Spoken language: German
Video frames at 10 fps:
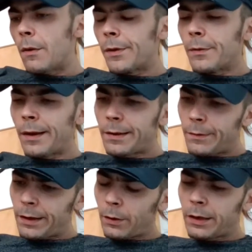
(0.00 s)
Und so weiter,
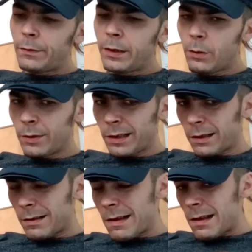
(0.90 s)
wenn auch die
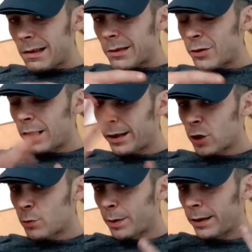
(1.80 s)
Videodinger schneller
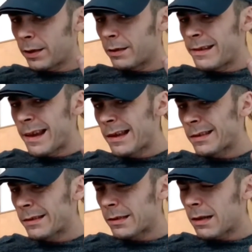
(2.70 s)
gespeichert.
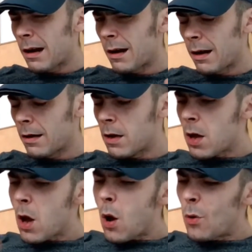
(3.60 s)
Yes.
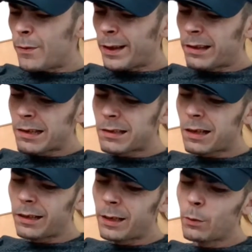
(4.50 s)
Und währenddessen
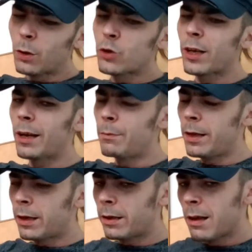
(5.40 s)
kann ich immer noch schreiben
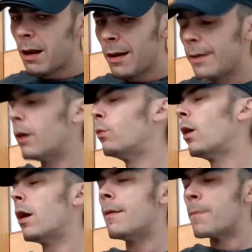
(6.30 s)
lernen.
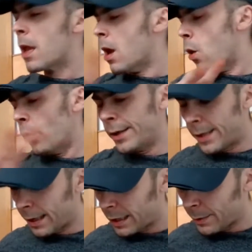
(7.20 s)
Und in
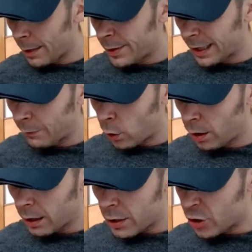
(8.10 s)
circa zwei bis drei
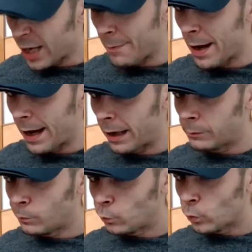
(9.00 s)
Wochen Steinmeier
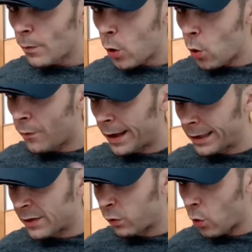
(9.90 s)
und
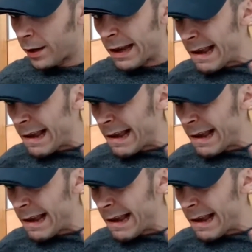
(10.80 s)
wertes Volk,